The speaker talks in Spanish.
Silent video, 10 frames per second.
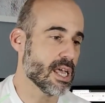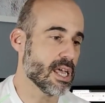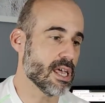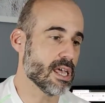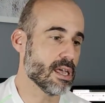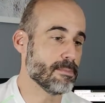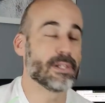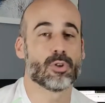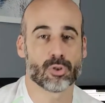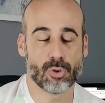Eh,
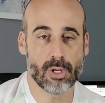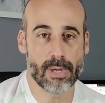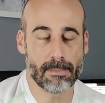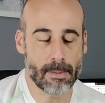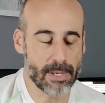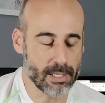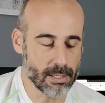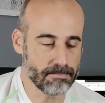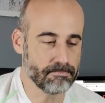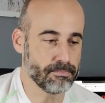Víctor Sullivan, el
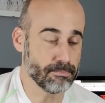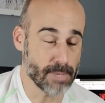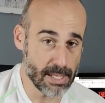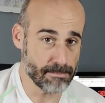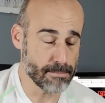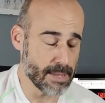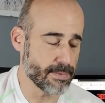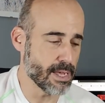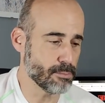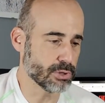papel de
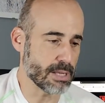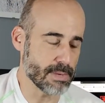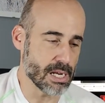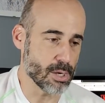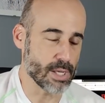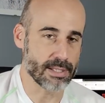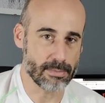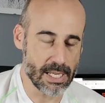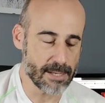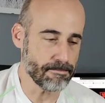Matt Damon también lo hace
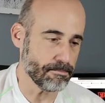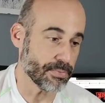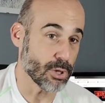bien,